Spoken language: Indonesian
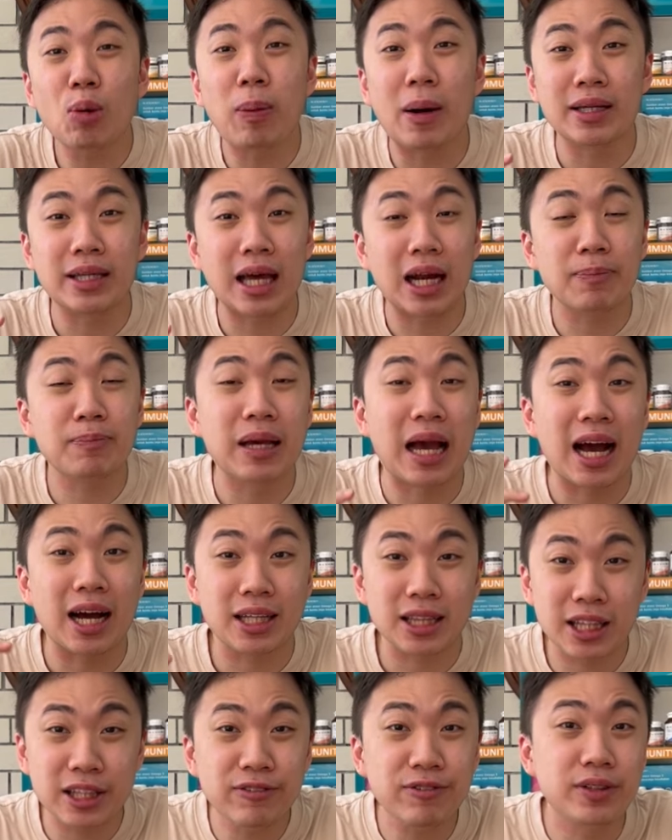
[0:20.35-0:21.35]
banyak lebih
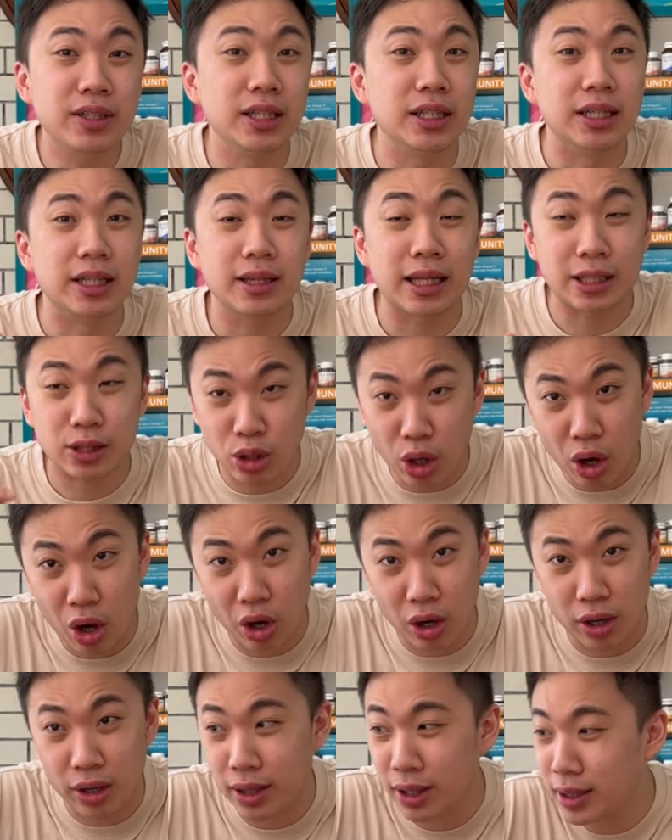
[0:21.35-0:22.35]
aktif di
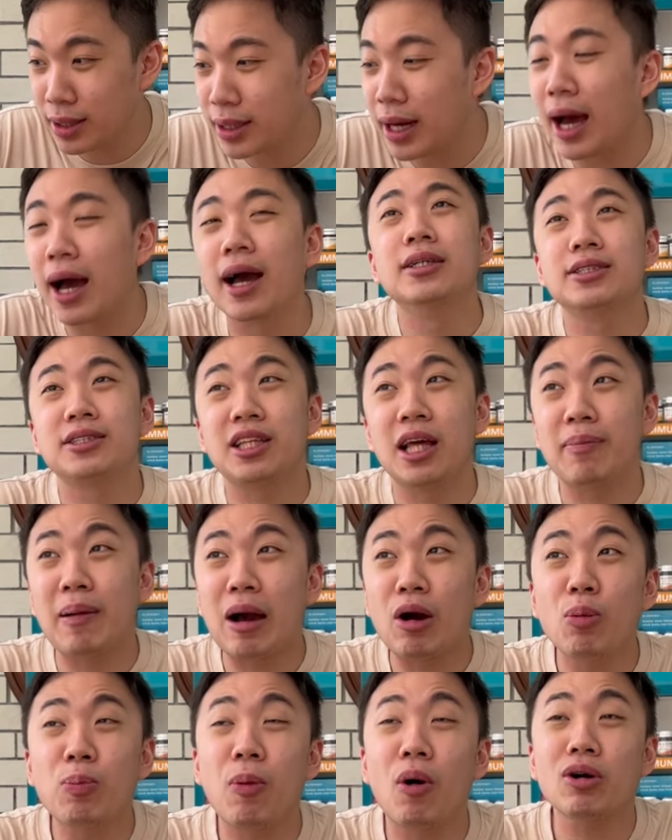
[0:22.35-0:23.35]
TikTok Nah, setiap
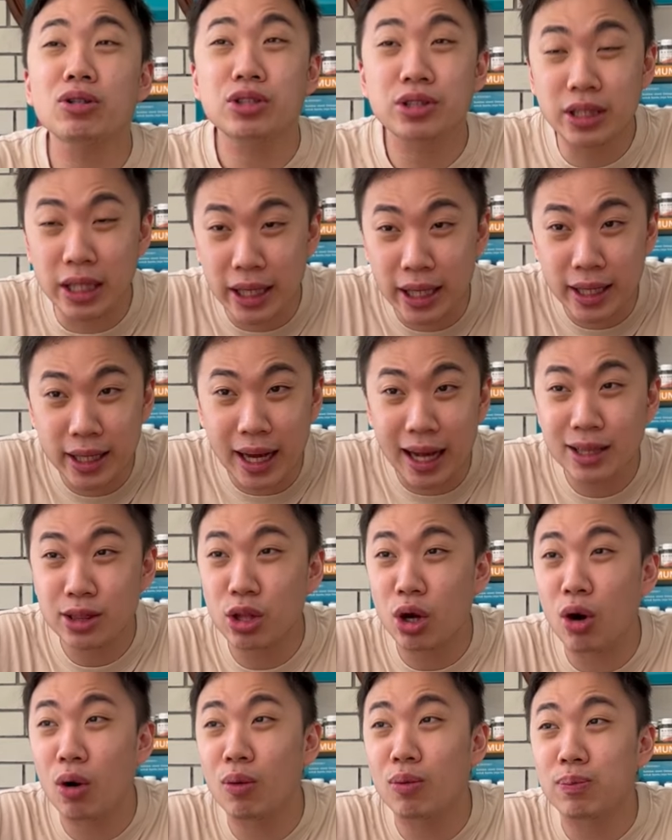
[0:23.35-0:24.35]
aku posting
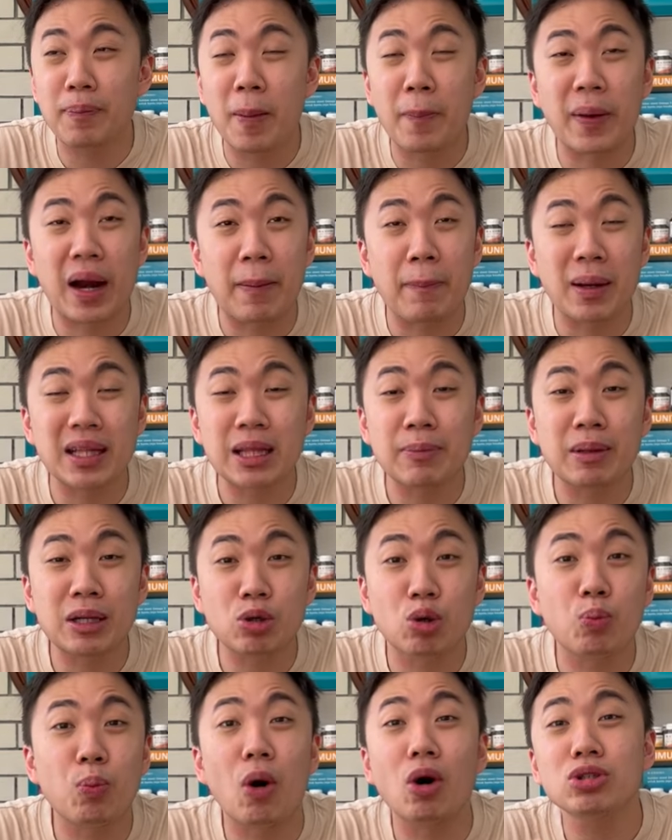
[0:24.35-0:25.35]
atau beberapa
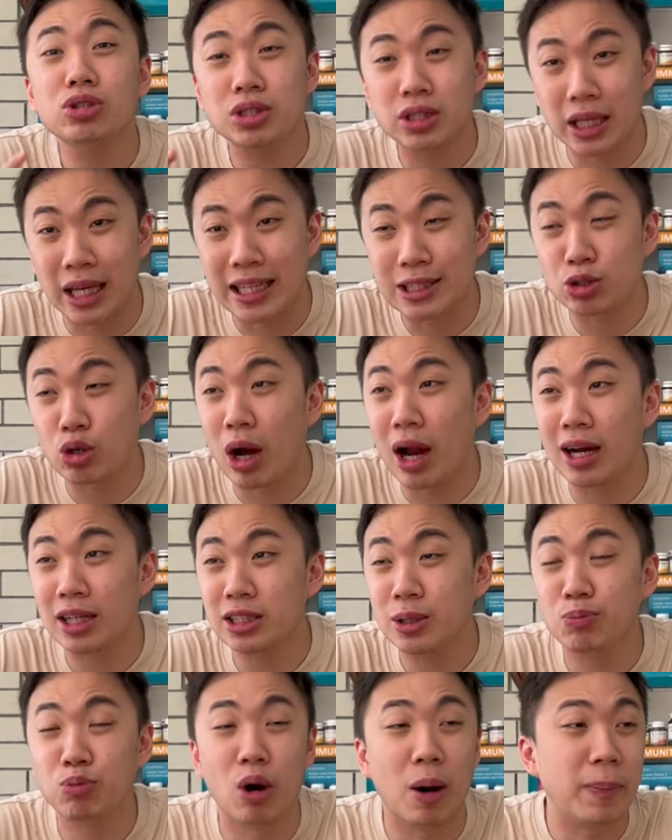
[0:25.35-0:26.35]
temanku posting soal
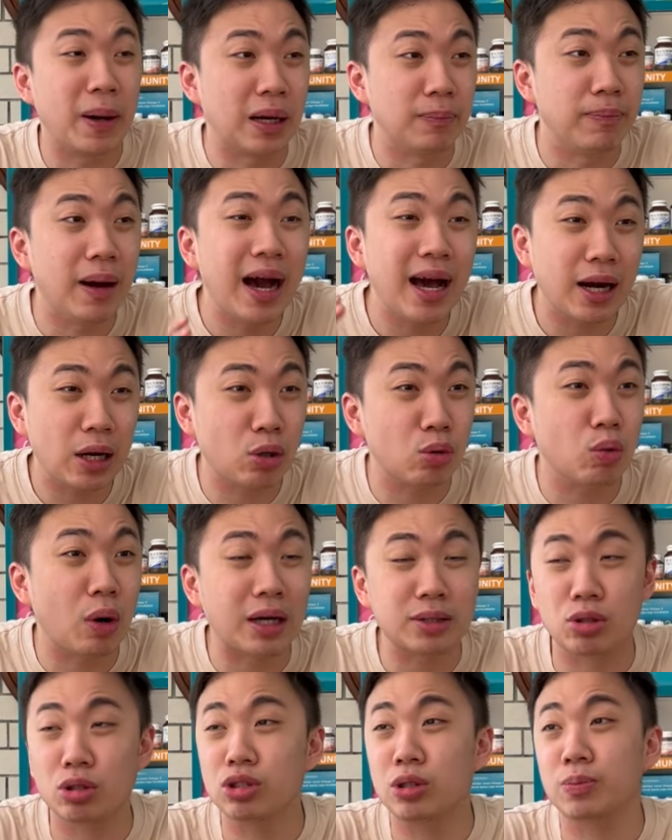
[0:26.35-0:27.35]
sebuah brand baru
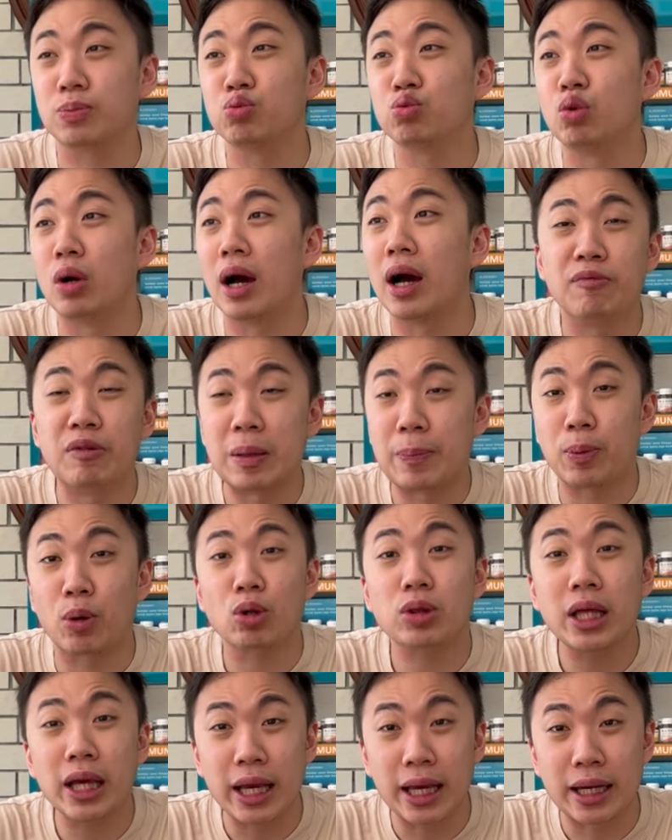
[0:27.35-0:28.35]
atau sebuah whey
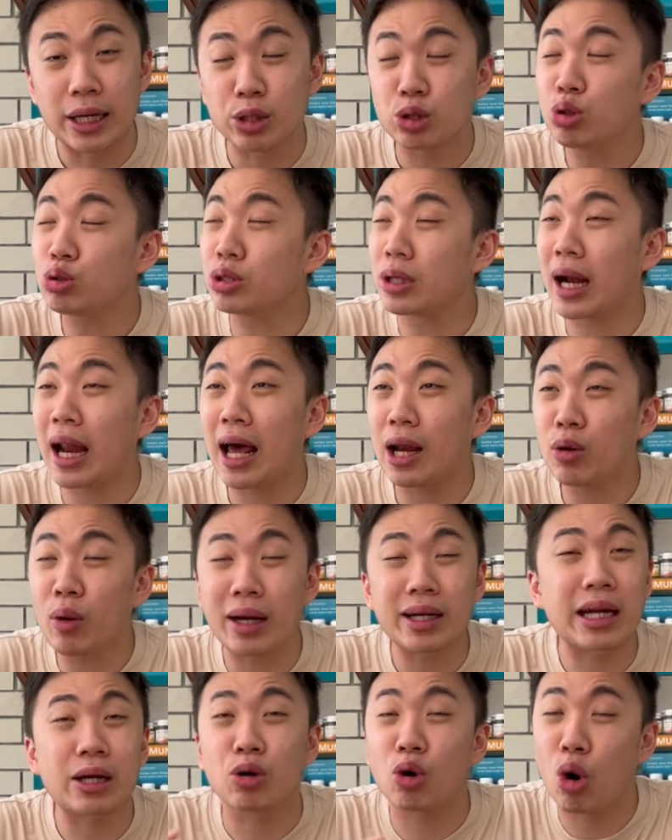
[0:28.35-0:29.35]
protein, itu selalu
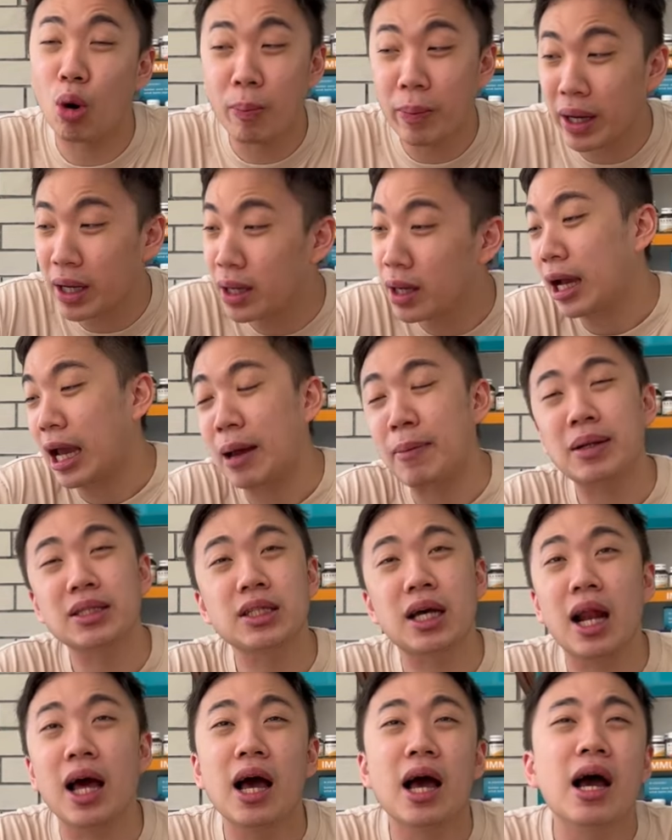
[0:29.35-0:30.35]
ada yang komen kayak
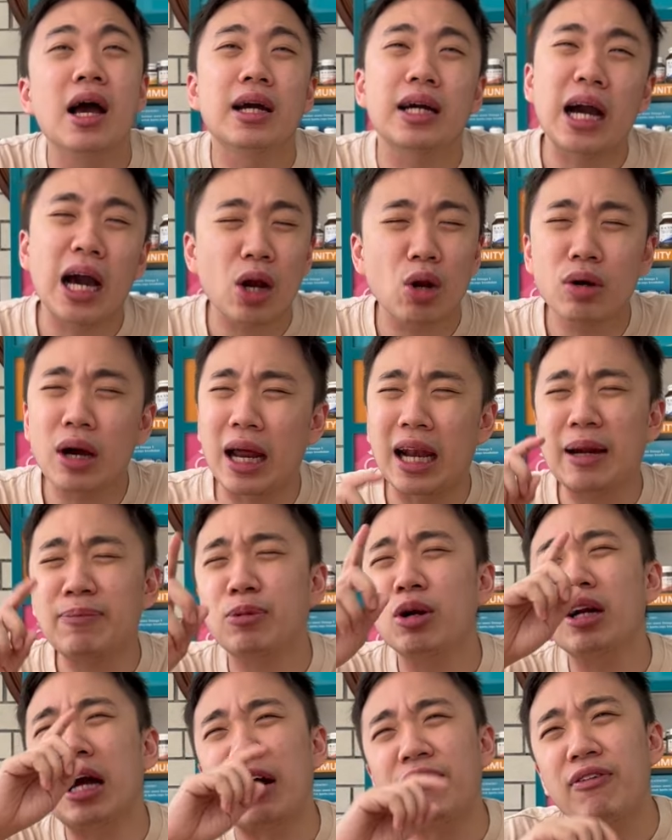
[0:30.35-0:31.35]
masalah, kalau nggak
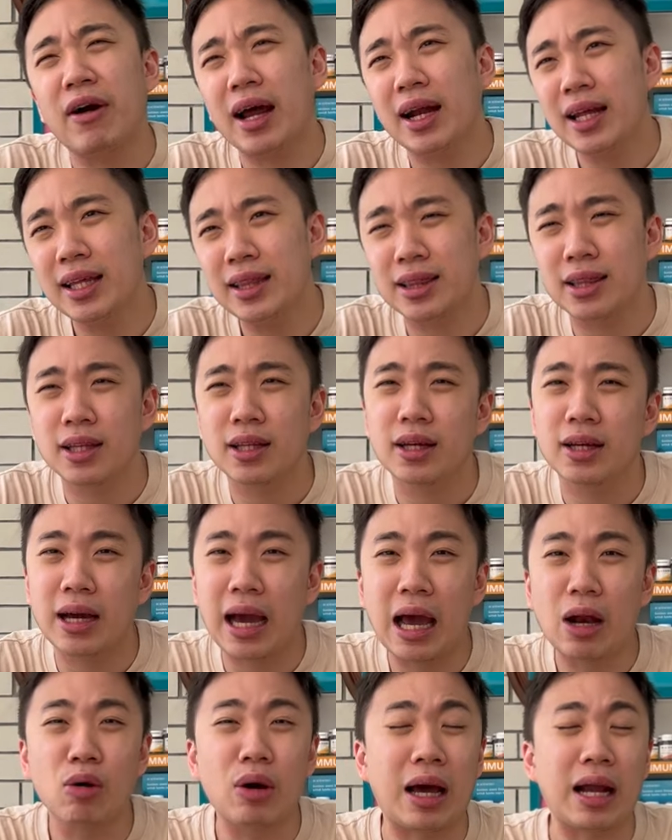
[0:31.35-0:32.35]
lebar nggak valid,
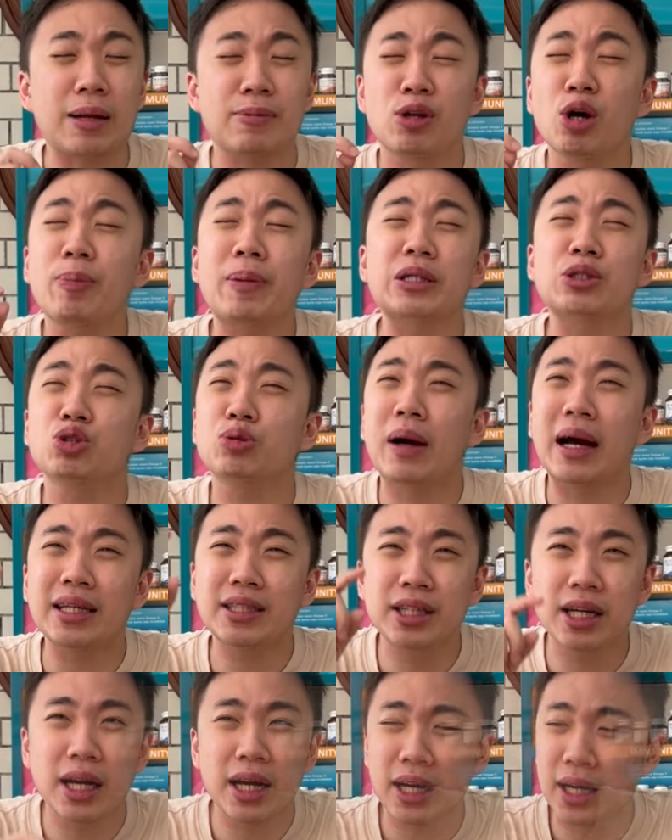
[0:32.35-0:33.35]
kalau nggak lebar percuma
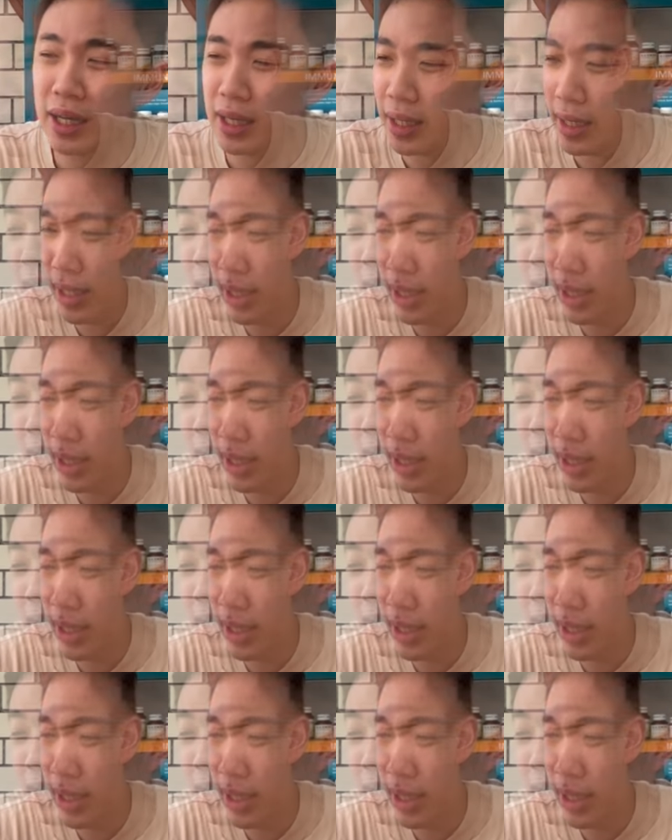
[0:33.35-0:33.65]
aja.